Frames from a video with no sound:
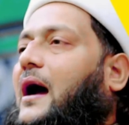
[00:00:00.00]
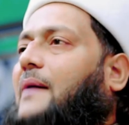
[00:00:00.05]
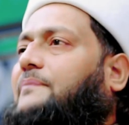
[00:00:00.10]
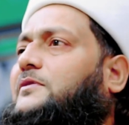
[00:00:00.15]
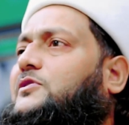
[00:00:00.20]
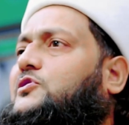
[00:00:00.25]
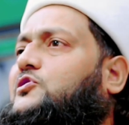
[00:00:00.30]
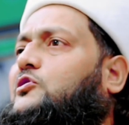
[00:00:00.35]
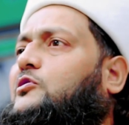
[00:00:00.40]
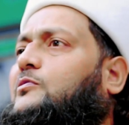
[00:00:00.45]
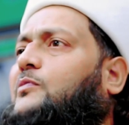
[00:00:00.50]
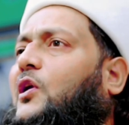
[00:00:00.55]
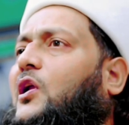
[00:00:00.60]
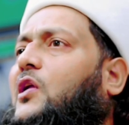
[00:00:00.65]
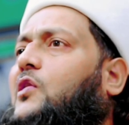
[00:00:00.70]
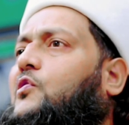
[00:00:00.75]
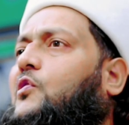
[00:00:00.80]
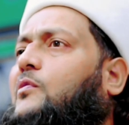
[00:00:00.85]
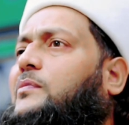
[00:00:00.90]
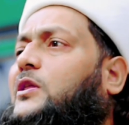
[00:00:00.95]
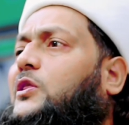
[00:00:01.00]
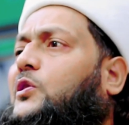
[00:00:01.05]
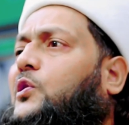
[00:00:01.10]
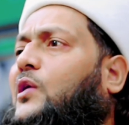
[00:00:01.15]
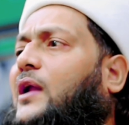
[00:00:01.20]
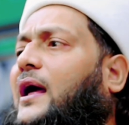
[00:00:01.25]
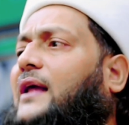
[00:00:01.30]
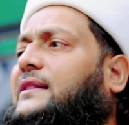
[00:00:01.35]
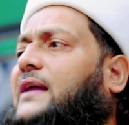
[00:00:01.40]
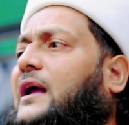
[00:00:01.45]
আপনি যদি বলেন
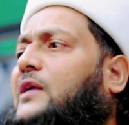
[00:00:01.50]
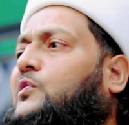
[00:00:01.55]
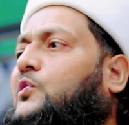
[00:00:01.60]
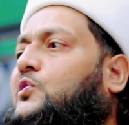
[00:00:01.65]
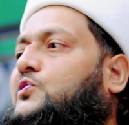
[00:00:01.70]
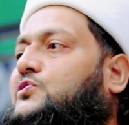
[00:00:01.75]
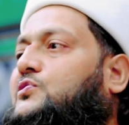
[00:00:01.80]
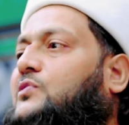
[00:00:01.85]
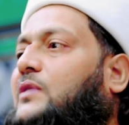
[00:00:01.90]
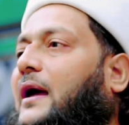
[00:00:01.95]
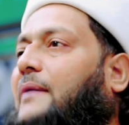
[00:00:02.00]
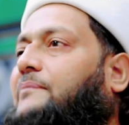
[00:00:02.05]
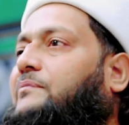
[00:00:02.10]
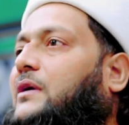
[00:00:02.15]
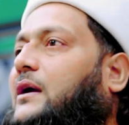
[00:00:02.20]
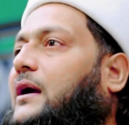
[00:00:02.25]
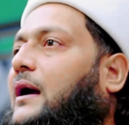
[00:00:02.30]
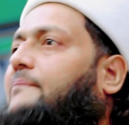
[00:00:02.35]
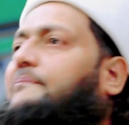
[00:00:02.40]
রবীন্দ্রনাথ আর নজরুলে আপনি